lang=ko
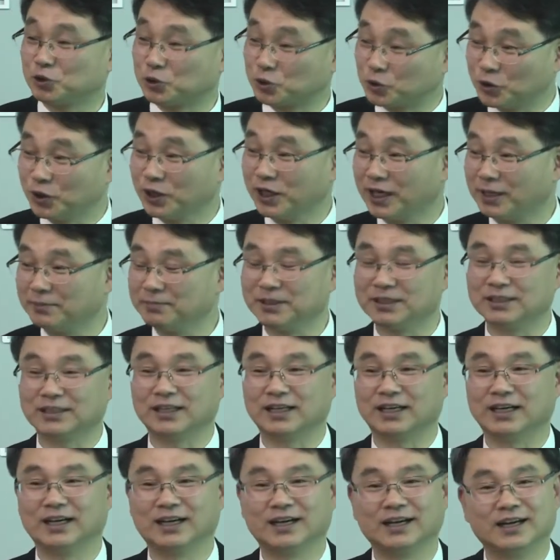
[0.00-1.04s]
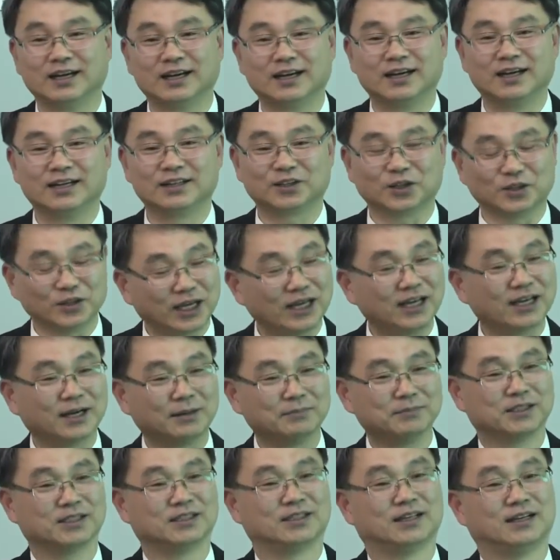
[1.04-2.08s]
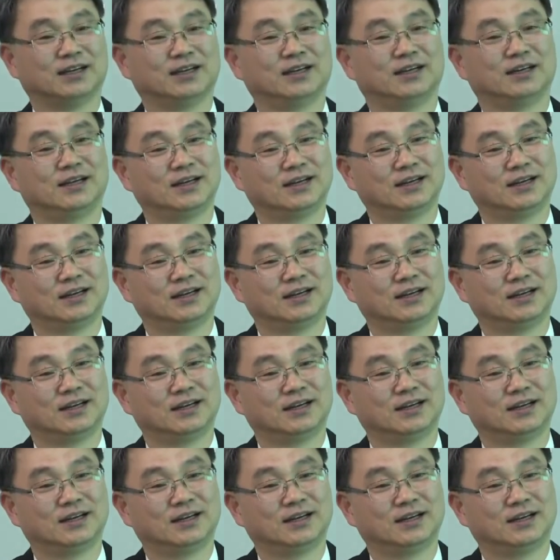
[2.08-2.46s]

죽어야 합니다. 떠나야 합니다.